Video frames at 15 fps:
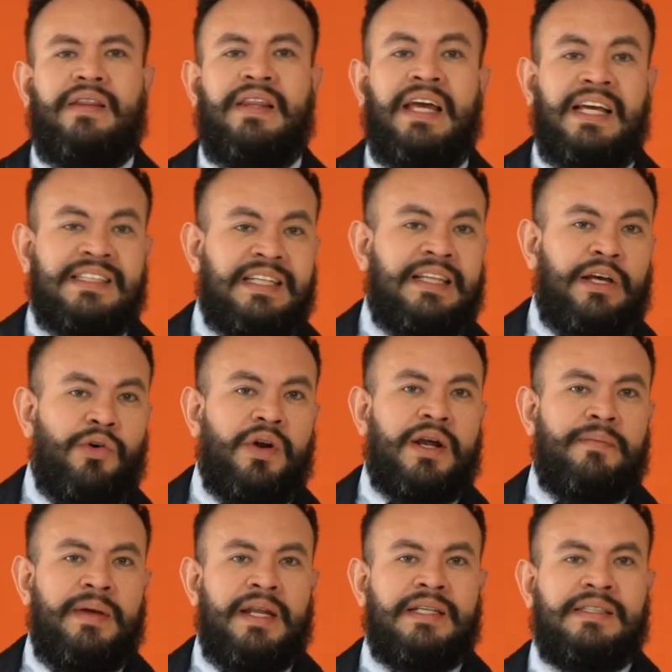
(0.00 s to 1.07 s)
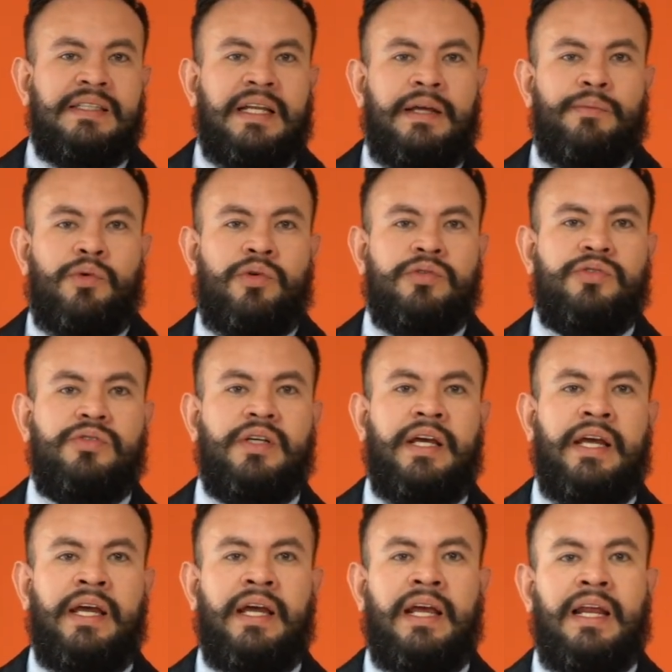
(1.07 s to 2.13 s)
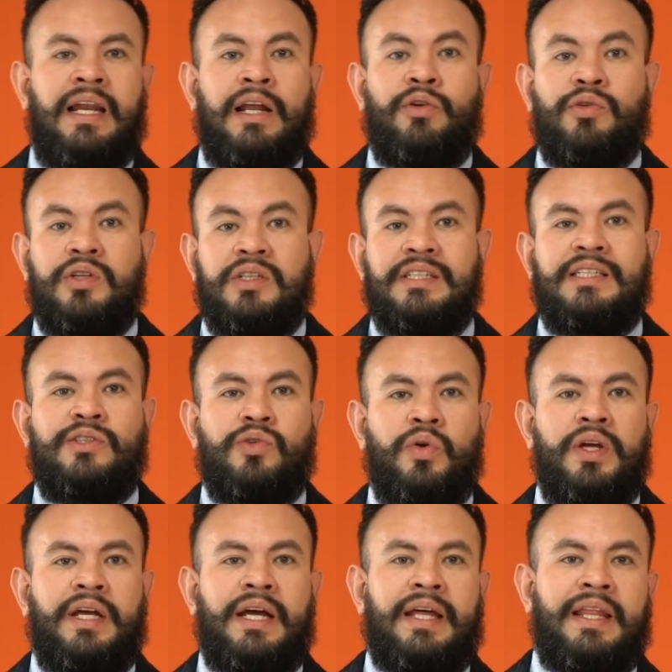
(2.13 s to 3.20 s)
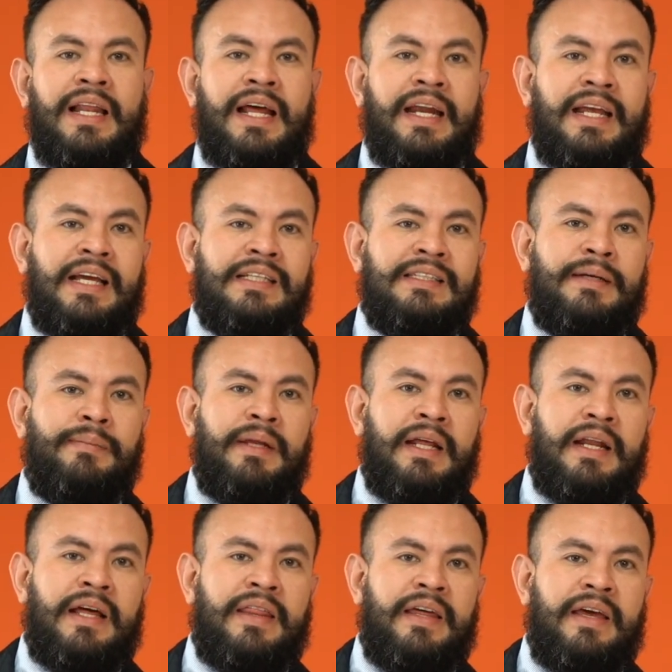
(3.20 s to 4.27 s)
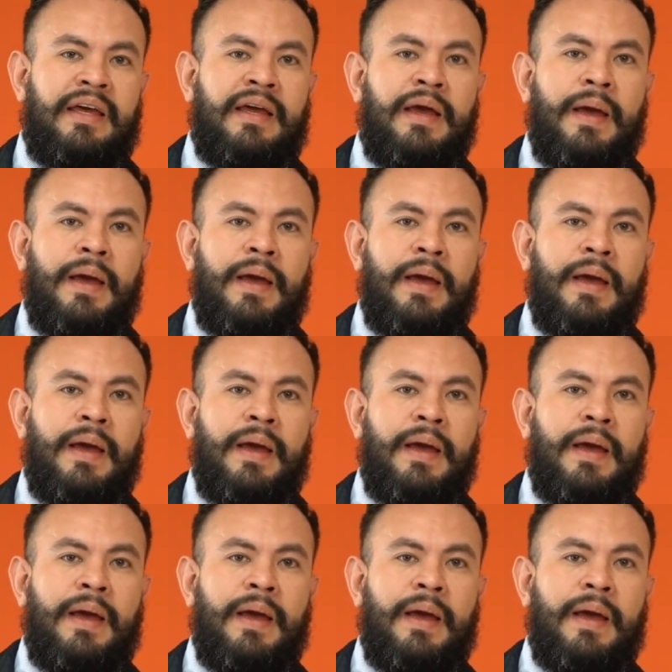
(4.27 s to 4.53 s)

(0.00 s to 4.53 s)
De Santiago Ramírez tenemos eh, la noticia histórica de la riqueza minera de